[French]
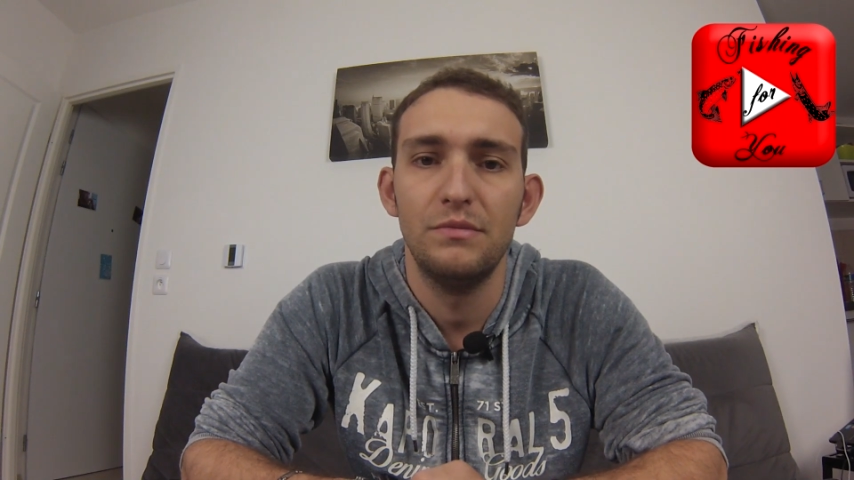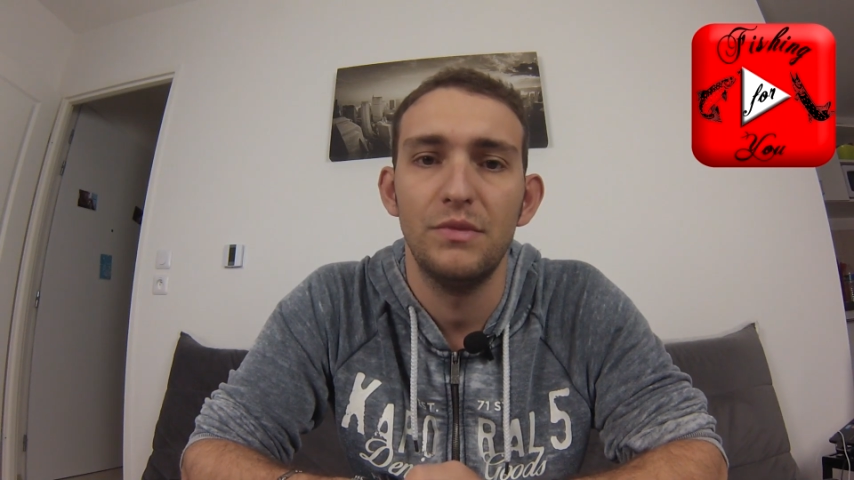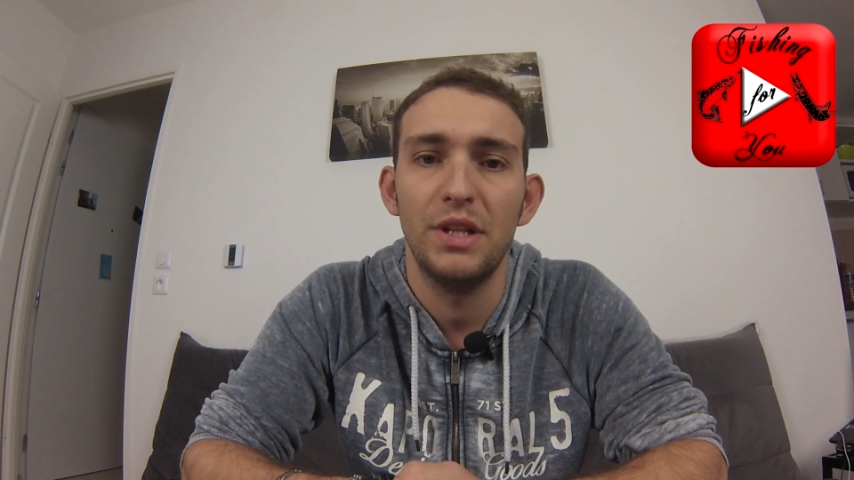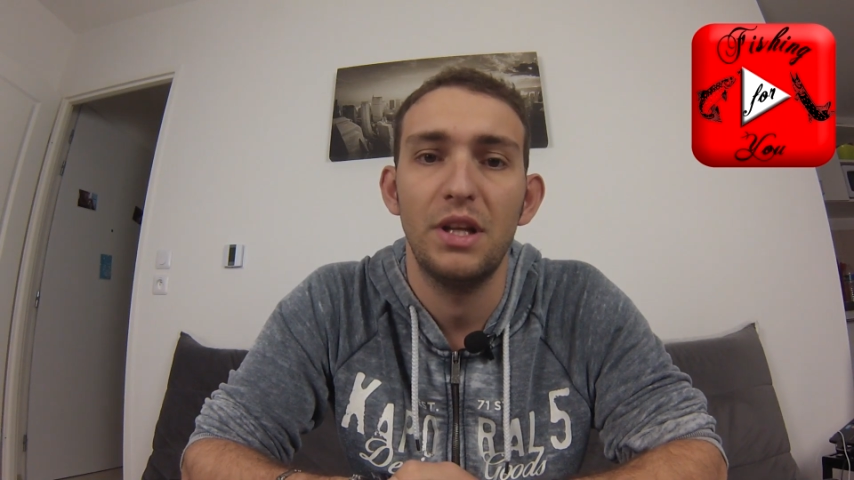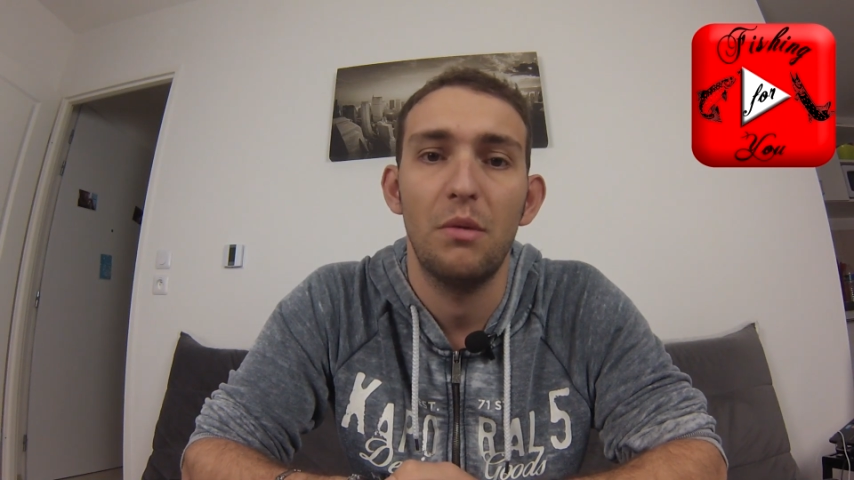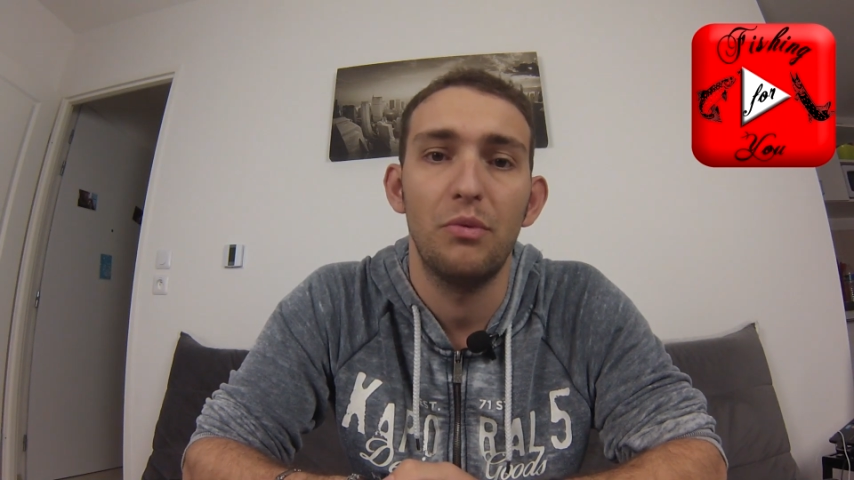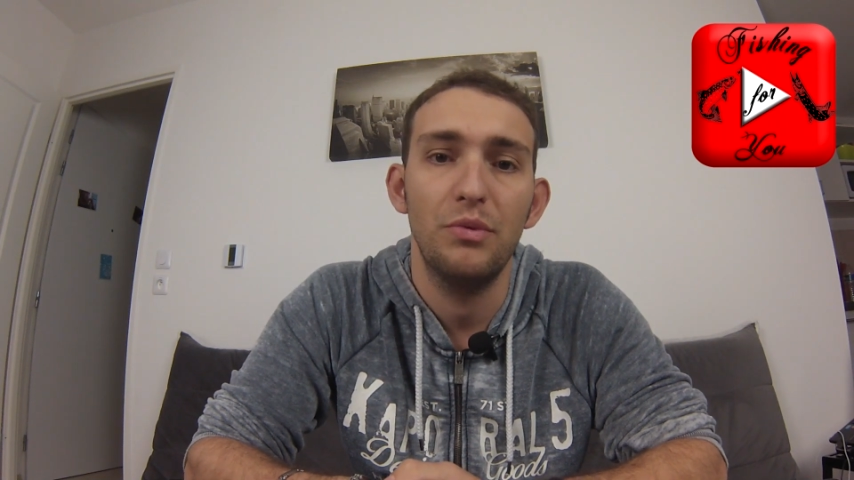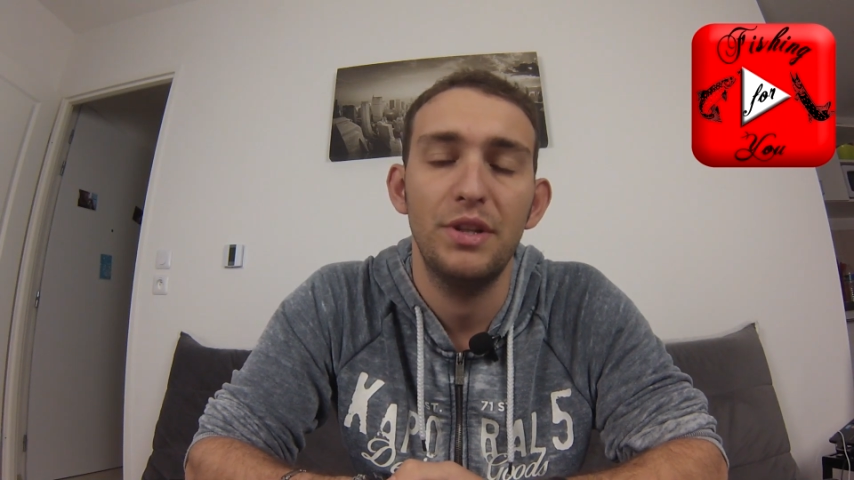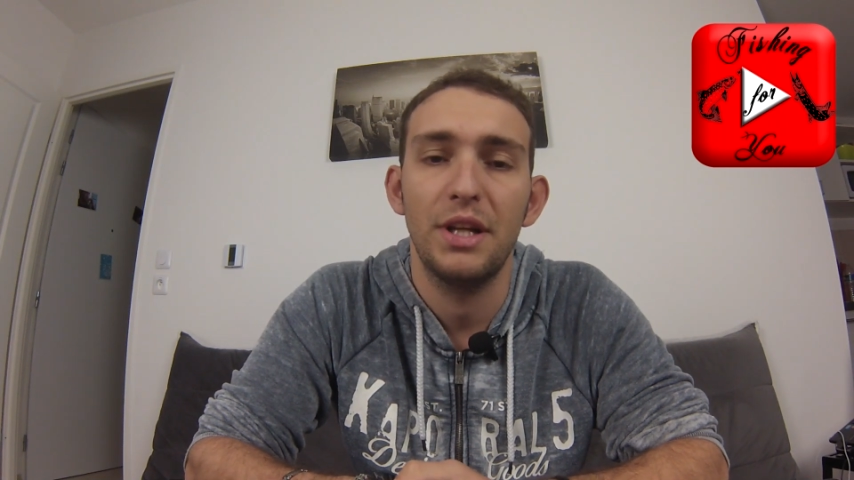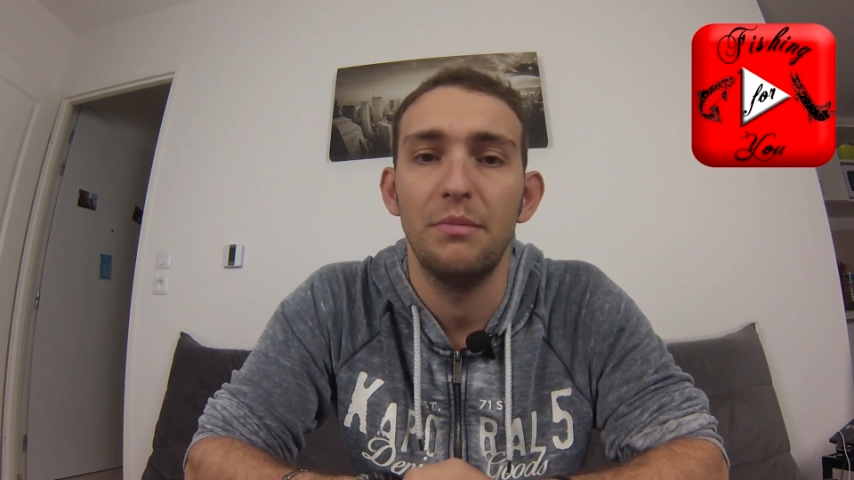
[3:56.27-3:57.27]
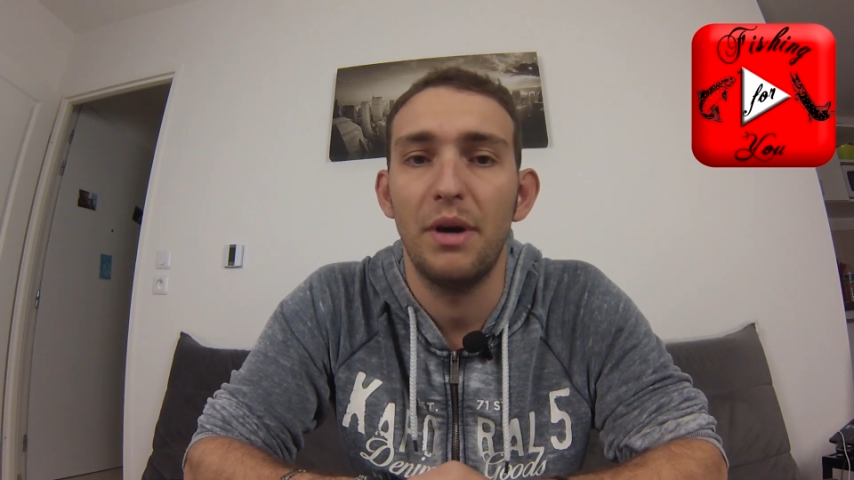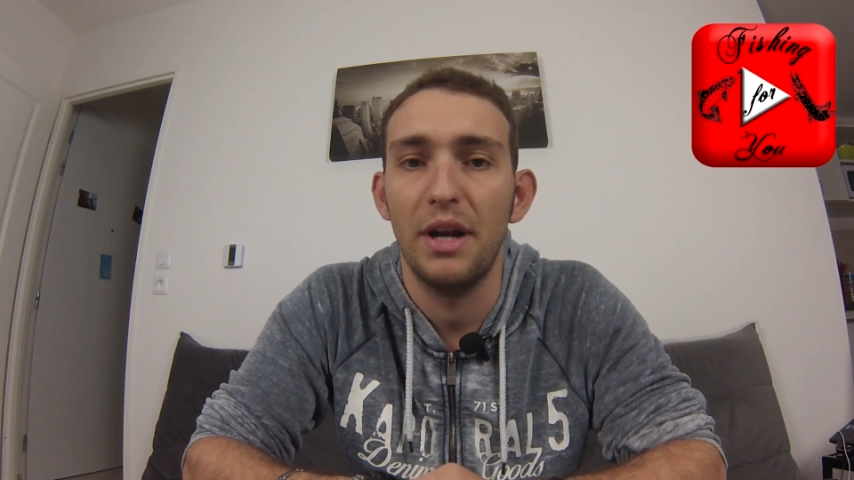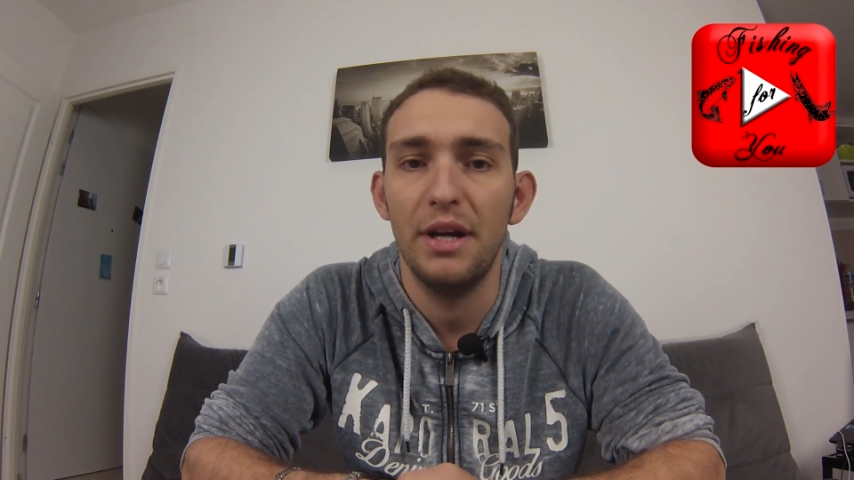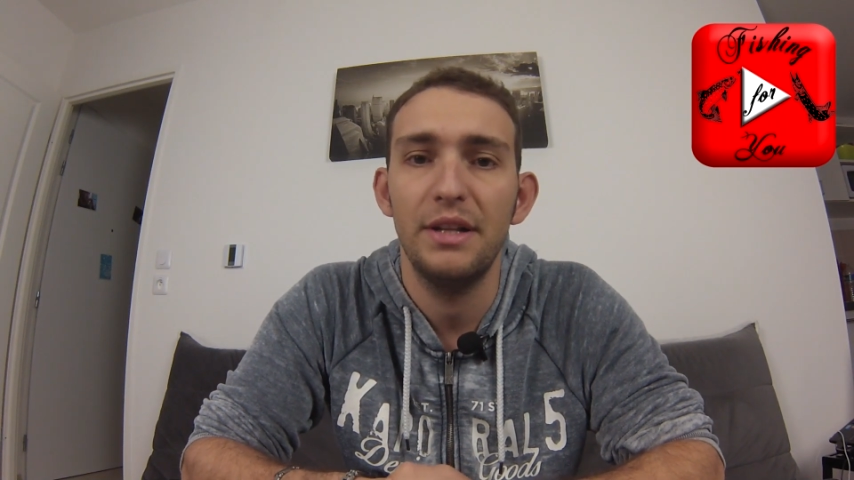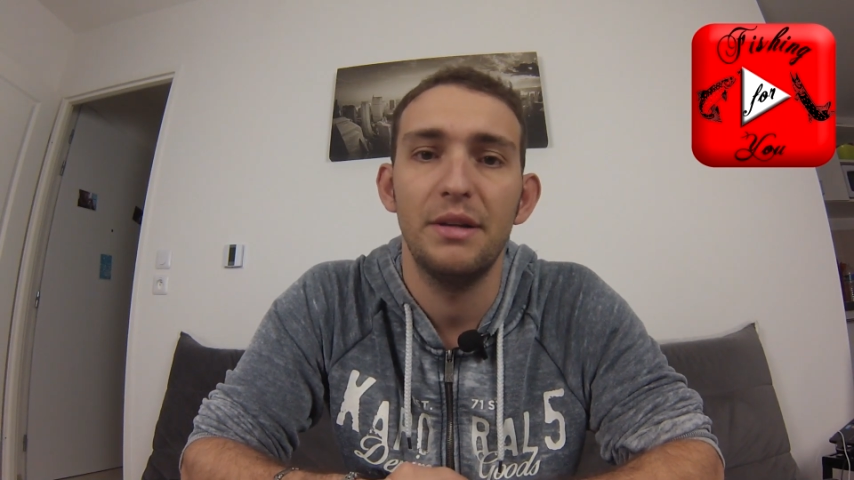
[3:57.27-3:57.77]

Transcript: d'un tarpon qui traîne par là,